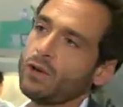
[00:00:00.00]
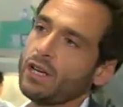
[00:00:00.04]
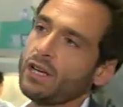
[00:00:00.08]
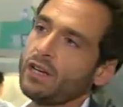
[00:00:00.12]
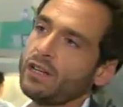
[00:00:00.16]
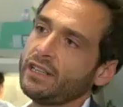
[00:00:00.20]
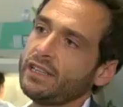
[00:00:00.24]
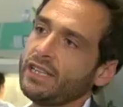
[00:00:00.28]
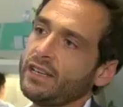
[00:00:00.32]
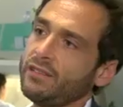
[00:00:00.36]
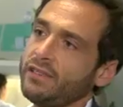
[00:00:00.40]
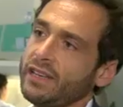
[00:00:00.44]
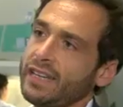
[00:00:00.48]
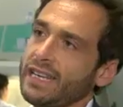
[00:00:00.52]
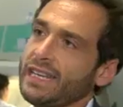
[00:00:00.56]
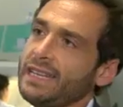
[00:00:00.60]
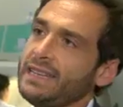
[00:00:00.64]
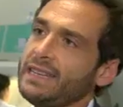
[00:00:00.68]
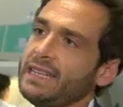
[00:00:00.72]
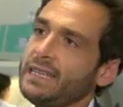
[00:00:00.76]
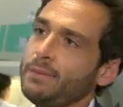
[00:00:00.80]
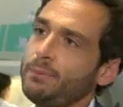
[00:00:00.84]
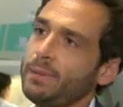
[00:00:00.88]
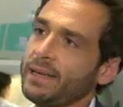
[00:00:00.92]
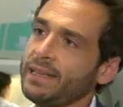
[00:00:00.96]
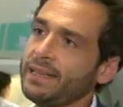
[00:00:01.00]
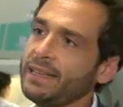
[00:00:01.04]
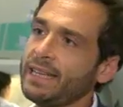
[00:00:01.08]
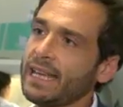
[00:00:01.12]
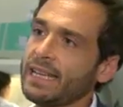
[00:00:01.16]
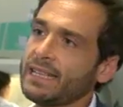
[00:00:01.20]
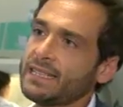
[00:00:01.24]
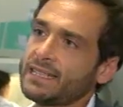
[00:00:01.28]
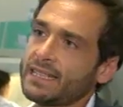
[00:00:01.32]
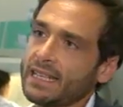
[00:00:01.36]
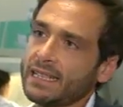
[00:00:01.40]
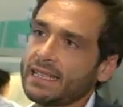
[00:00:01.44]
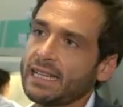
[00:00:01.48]
quella di avere
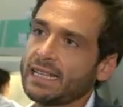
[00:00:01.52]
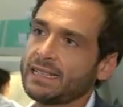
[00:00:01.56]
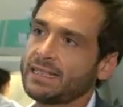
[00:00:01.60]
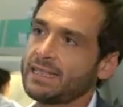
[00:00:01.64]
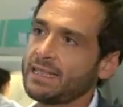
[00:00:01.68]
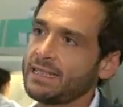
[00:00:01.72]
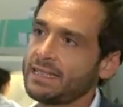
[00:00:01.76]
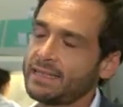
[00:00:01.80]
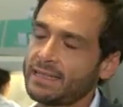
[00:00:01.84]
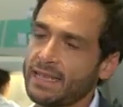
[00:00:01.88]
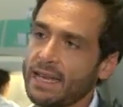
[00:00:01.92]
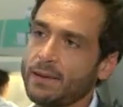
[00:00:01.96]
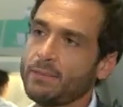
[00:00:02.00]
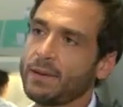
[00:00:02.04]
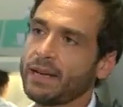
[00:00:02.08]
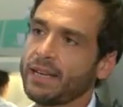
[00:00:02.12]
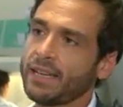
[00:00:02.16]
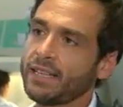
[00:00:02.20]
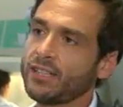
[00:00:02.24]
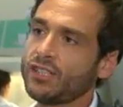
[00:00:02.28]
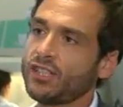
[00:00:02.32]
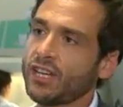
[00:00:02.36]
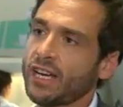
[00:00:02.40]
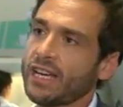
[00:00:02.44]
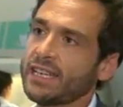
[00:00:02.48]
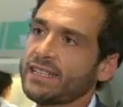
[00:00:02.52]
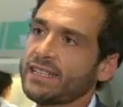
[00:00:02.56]
indipendenza dal sistema che già